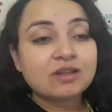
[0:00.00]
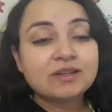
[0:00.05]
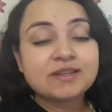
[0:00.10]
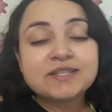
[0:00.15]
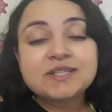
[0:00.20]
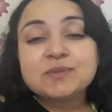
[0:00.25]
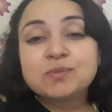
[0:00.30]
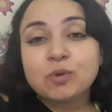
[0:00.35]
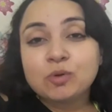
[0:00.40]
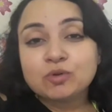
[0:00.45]

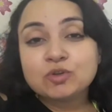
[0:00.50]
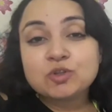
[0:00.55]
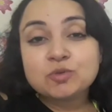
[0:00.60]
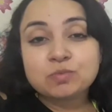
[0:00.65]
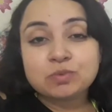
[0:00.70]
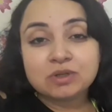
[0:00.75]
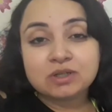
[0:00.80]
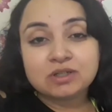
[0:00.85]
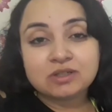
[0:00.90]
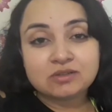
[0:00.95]
expor os
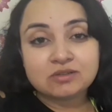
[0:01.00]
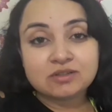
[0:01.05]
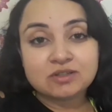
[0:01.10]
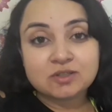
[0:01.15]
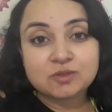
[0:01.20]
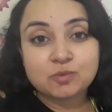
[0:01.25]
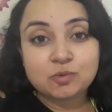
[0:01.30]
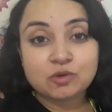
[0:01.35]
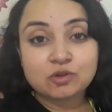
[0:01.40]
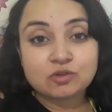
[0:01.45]
planos,
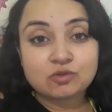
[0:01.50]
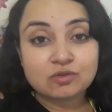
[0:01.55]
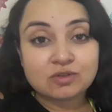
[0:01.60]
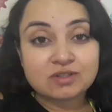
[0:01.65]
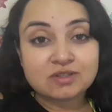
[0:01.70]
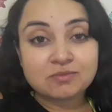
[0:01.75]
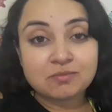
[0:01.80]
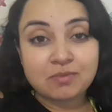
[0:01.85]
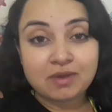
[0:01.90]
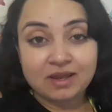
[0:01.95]
expor
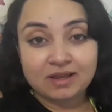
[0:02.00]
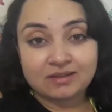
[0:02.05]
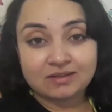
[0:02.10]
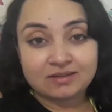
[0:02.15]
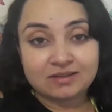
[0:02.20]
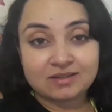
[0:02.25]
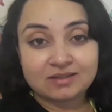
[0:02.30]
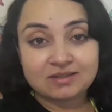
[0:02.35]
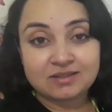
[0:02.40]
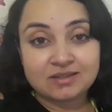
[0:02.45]
suas
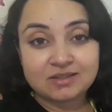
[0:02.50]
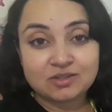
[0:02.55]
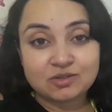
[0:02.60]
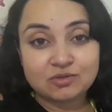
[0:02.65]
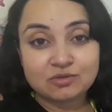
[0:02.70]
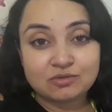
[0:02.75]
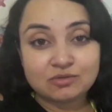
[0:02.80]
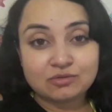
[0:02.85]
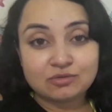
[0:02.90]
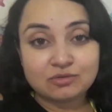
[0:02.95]
metas,
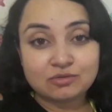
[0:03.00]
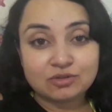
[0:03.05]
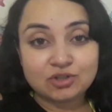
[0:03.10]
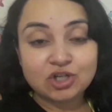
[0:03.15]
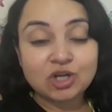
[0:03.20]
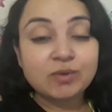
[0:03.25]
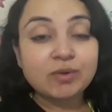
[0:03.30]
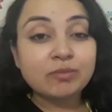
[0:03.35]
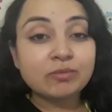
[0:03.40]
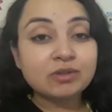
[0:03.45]
isso
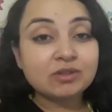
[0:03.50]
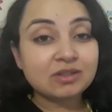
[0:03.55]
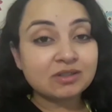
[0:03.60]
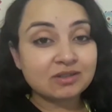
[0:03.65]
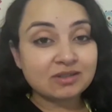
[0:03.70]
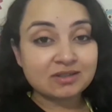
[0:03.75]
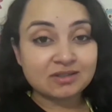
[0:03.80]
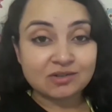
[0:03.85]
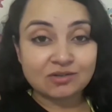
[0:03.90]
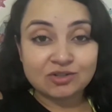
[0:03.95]
chama muita
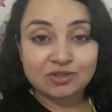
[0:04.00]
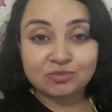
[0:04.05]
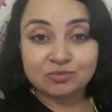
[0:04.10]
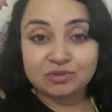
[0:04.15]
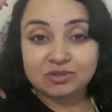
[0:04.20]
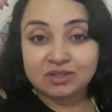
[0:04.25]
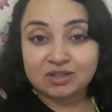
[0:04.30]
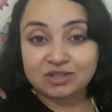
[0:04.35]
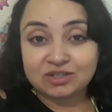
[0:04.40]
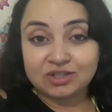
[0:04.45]
atenção de
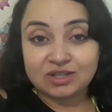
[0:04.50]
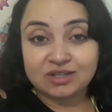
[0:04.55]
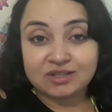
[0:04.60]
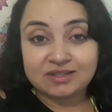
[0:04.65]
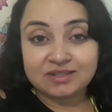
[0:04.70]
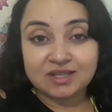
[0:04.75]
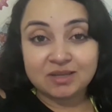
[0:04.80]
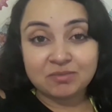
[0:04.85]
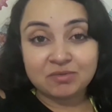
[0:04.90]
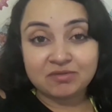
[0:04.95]
muita gente.
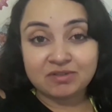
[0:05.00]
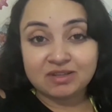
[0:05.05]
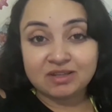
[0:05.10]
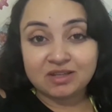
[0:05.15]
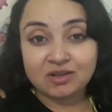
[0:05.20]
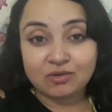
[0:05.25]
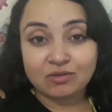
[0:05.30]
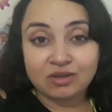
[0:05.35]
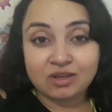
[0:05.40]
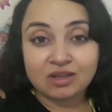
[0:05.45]
Sempre vai
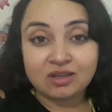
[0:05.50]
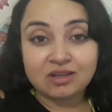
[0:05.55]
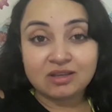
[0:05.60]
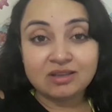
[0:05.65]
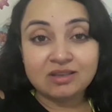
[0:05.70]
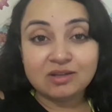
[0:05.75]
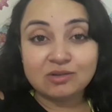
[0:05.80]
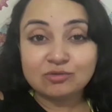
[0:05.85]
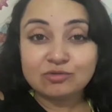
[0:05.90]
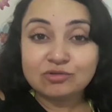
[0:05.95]
ter alguém que
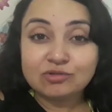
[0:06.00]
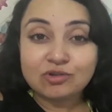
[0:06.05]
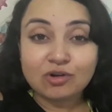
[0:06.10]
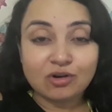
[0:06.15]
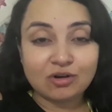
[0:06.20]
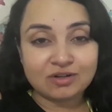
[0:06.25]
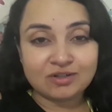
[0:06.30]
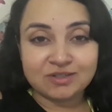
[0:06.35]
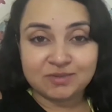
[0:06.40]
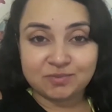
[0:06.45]
não
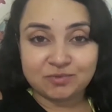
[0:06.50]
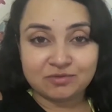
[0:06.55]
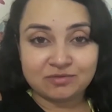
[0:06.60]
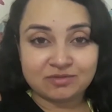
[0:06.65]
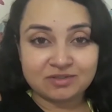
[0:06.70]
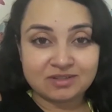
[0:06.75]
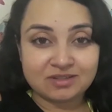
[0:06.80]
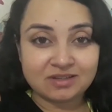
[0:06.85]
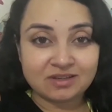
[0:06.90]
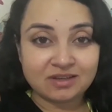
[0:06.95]
torce por
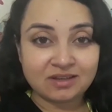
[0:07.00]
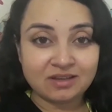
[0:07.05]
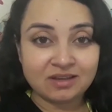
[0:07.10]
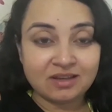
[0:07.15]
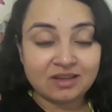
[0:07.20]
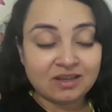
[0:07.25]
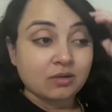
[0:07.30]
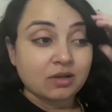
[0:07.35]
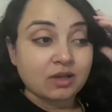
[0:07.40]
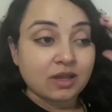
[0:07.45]
você
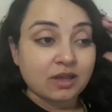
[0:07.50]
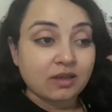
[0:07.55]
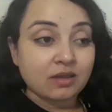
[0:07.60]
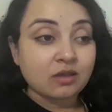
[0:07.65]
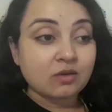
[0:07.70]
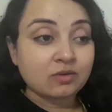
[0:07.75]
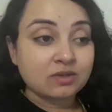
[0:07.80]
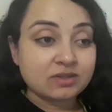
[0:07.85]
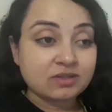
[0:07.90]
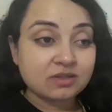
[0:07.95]

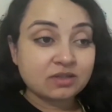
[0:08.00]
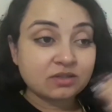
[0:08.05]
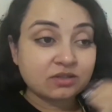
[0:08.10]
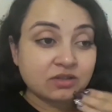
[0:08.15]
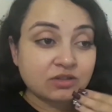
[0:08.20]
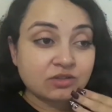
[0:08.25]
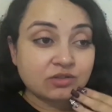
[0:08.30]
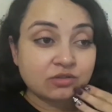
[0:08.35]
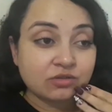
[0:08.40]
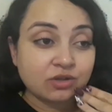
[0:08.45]
eu, assim,
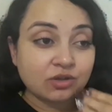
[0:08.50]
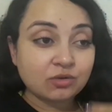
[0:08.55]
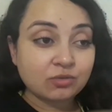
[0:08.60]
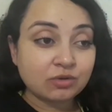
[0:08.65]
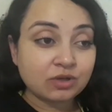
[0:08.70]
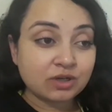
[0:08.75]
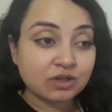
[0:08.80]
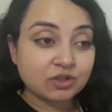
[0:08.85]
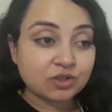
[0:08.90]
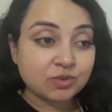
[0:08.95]
gente, eu tenho
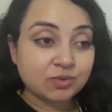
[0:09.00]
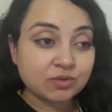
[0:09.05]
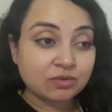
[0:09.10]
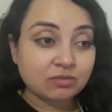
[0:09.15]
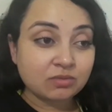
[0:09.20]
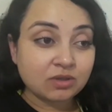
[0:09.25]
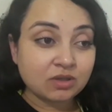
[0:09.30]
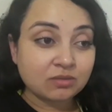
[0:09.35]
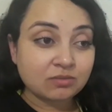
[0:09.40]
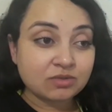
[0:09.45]
um grande
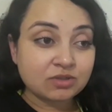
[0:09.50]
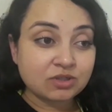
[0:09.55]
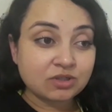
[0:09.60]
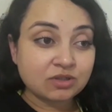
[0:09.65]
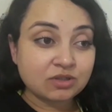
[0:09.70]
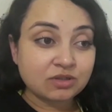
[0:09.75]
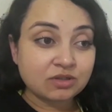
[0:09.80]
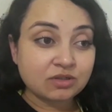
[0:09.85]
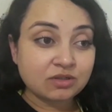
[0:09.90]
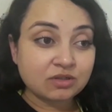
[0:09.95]
problema
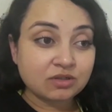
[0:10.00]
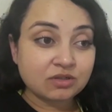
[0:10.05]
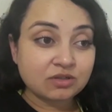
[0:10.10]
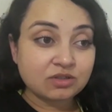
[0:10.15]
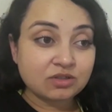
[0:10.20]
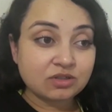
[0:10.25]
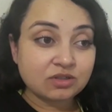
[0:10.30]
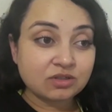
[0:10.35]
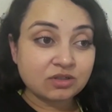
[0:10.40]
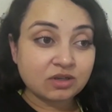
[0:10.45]
de,
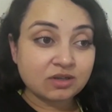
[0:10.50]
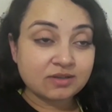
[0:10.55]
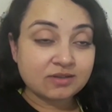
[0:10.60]
de